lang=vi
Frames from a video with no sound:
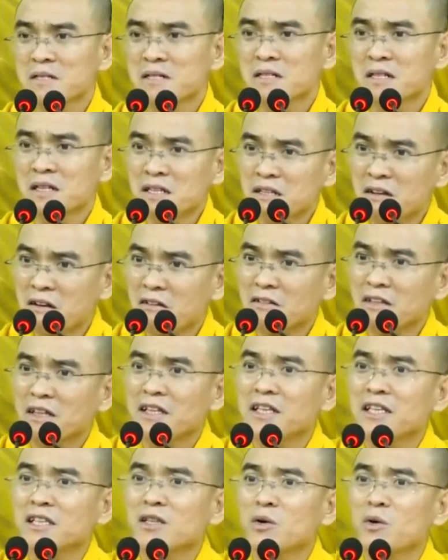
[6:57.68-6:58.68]
lý do gì
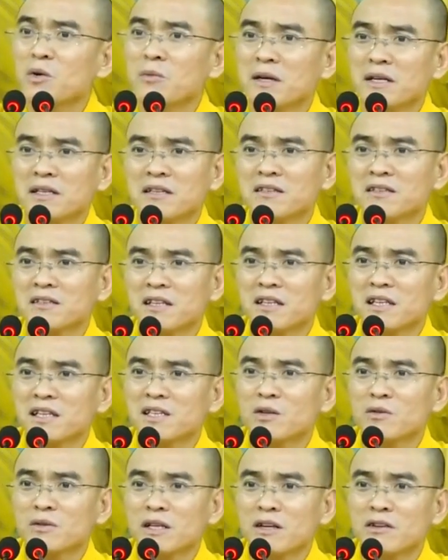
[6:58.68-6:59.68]
đi tu mà người thất tình đi
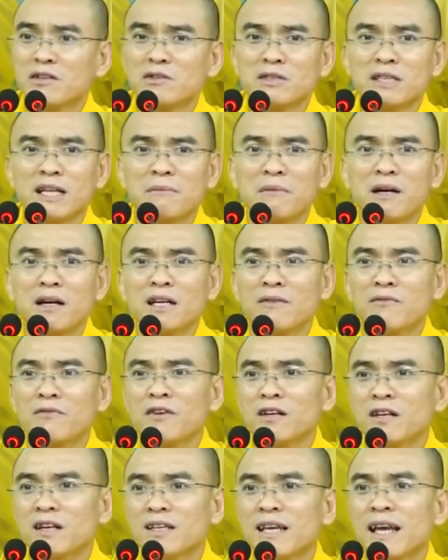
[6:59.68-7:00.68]
tu thì nó không làm ơn làm phước ở